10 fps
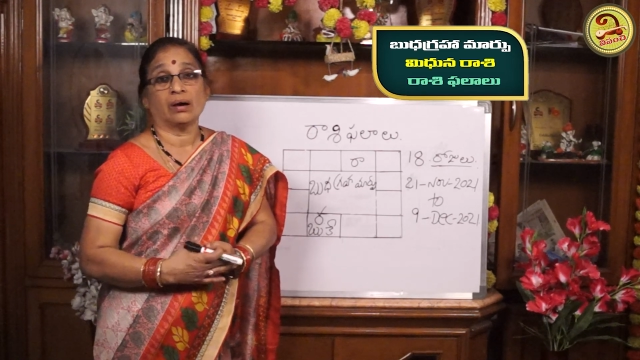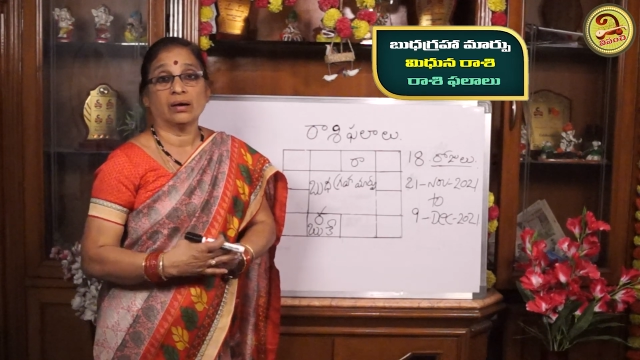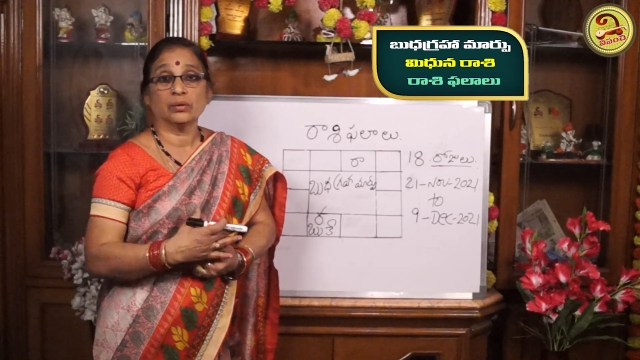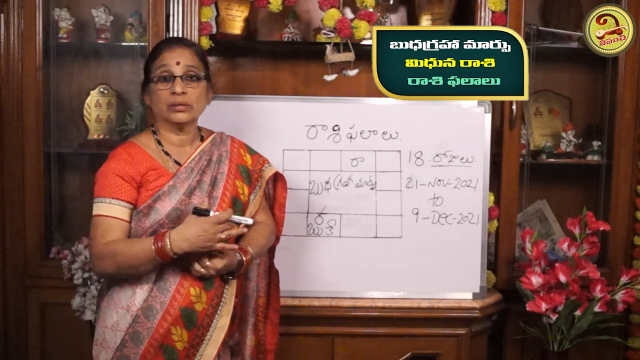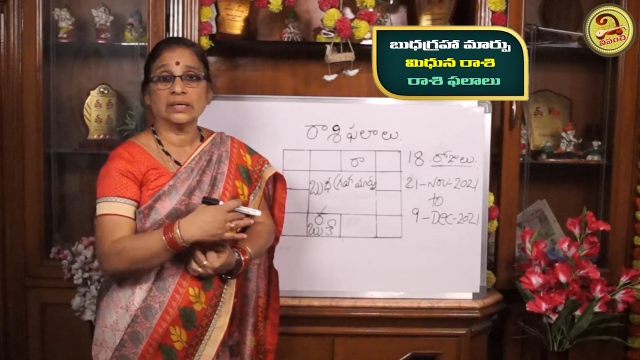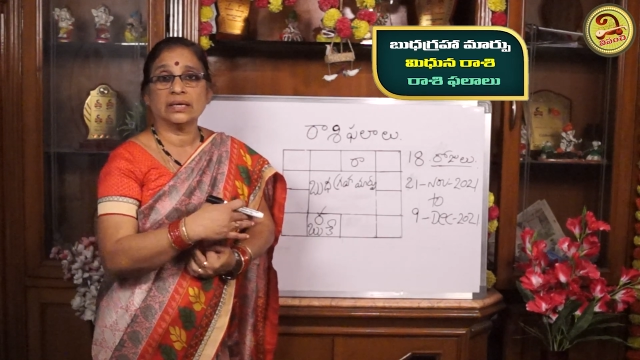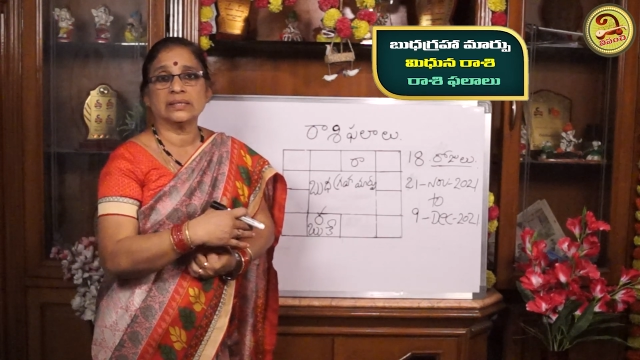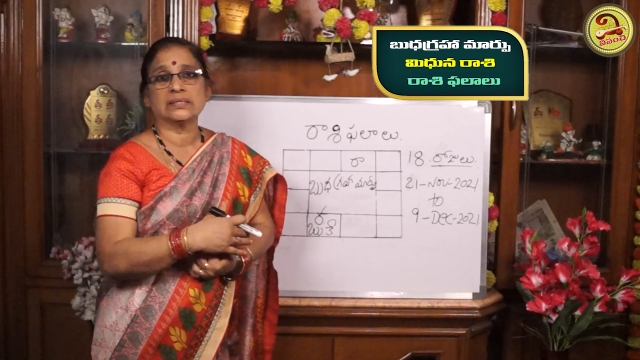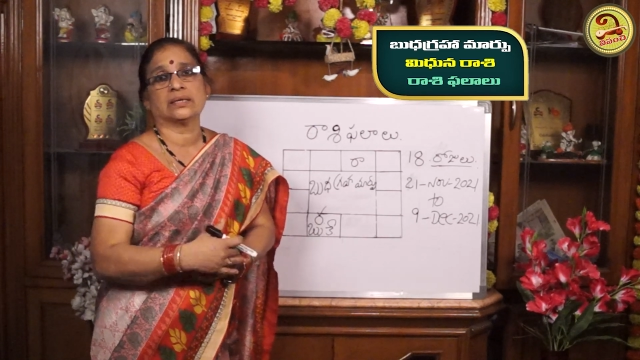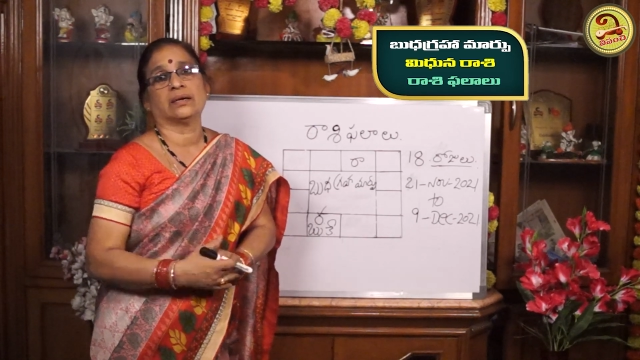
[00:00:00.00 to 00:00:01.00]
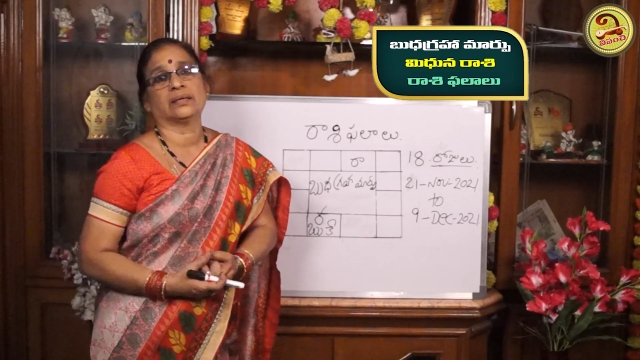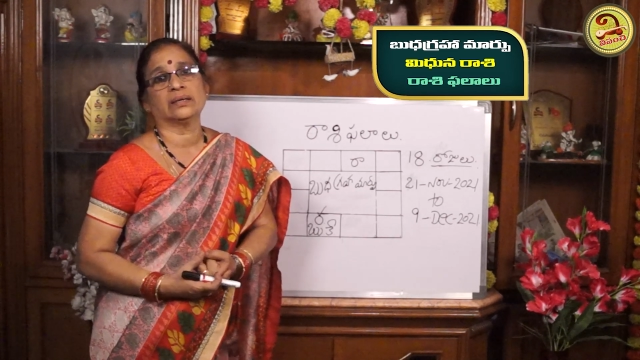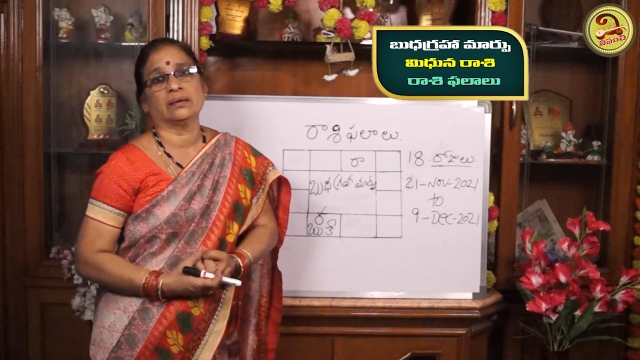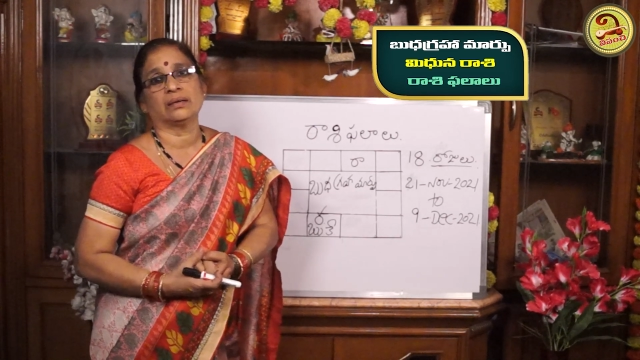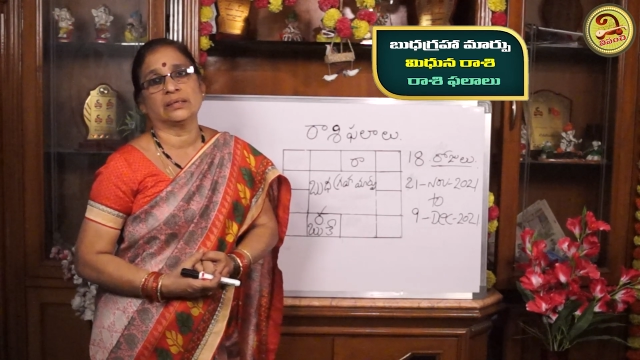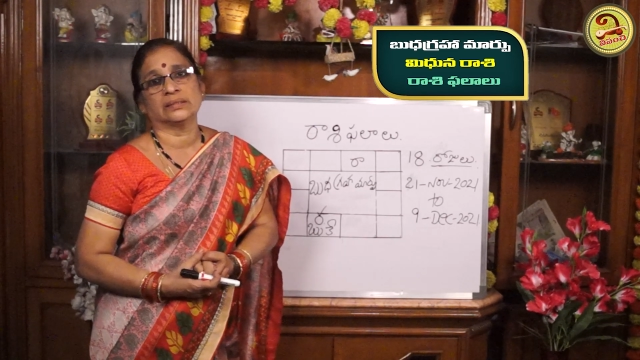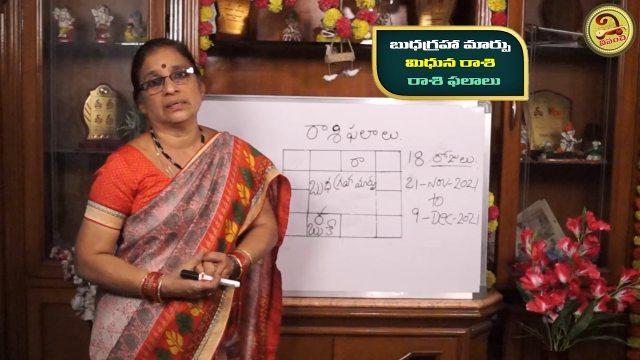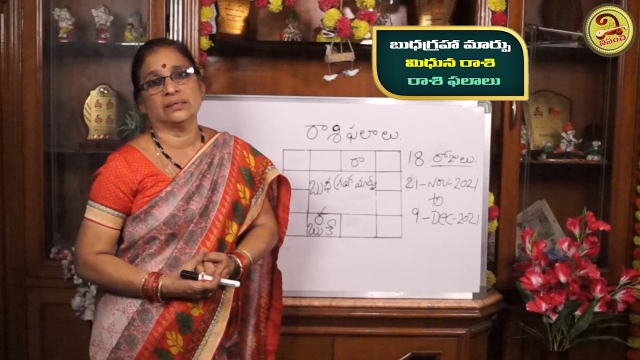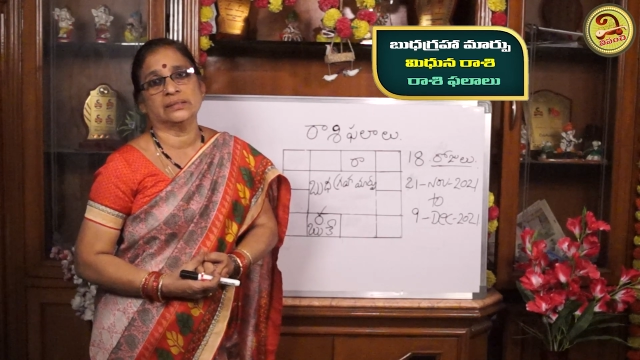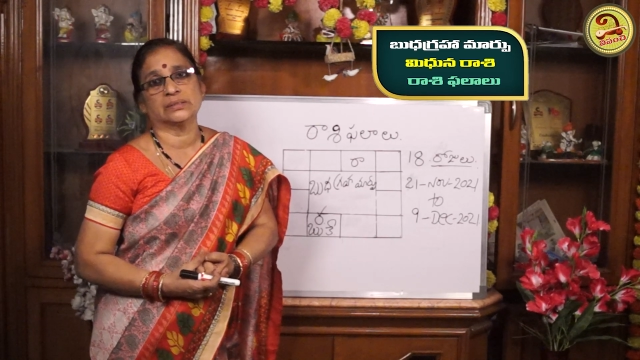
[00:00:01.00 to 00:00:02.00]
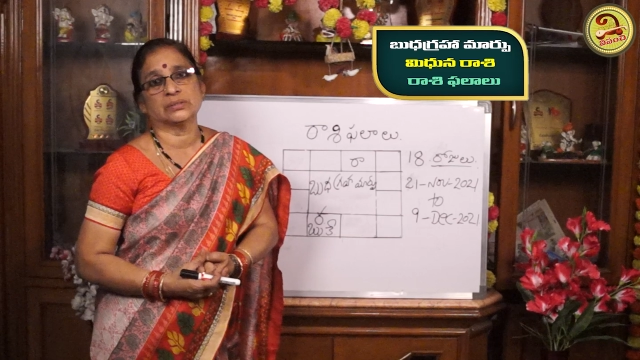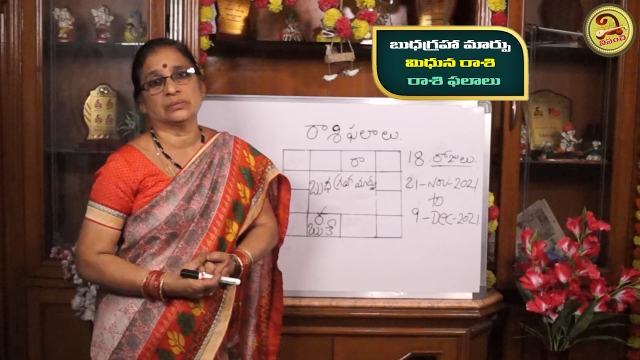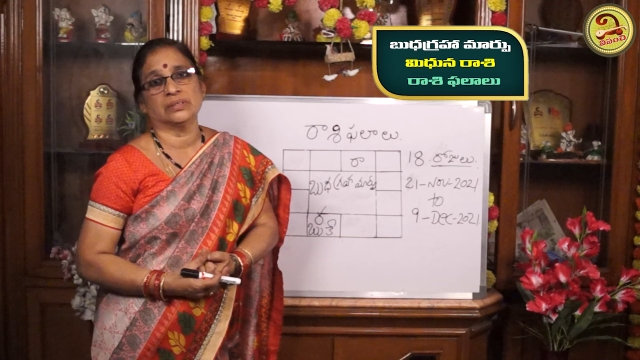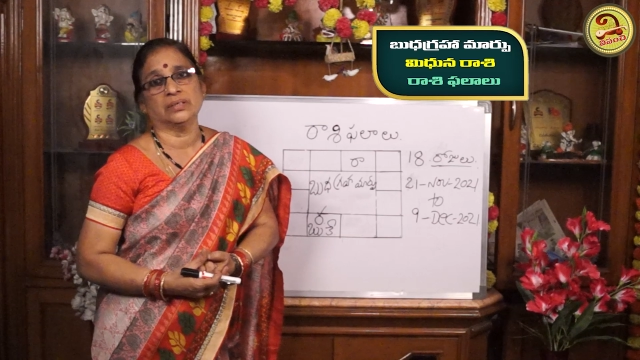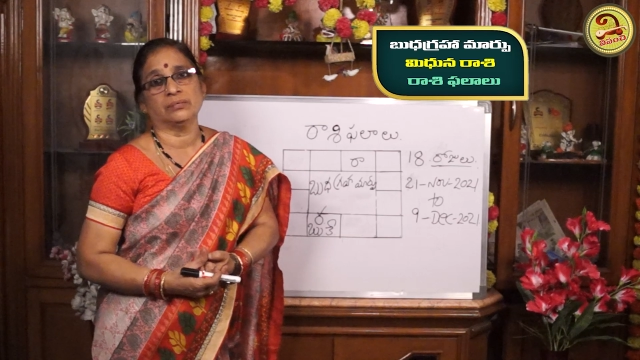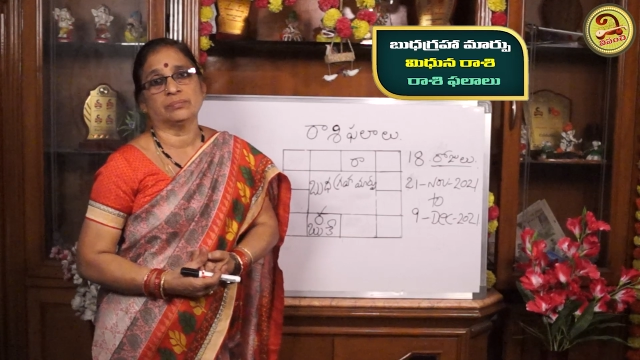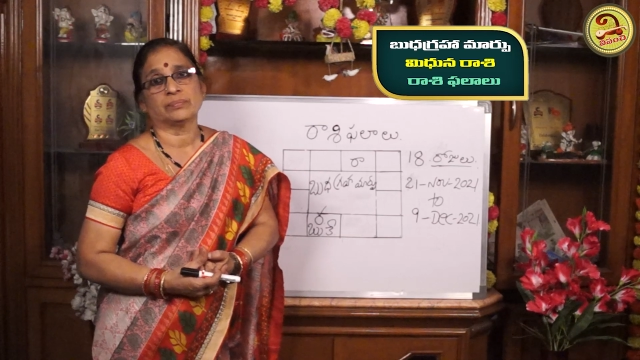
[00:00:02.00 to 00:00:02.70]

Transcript: ఆరోగ్య రీత్యా ఆటంకాలను తెలియజేస్తుంది